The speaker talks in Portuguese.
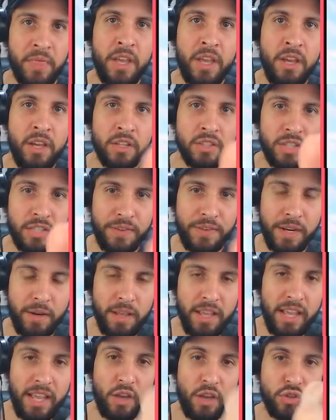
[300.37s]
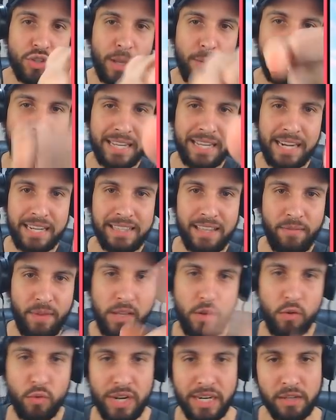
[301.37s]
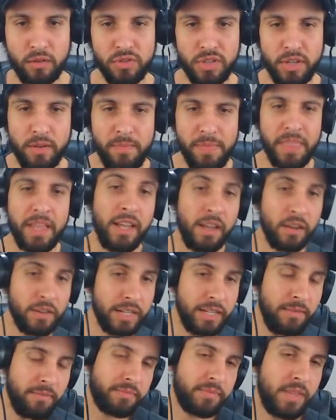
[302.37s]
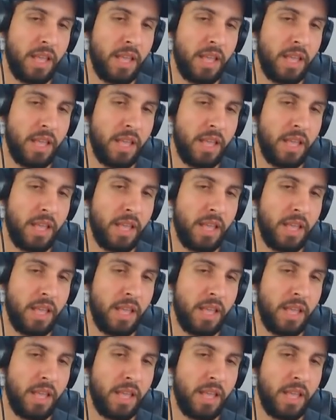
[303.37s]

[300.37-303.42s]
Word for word: Vocês viram? Eu sabia que ele tava ali, o cara conseguiu. Eu queria...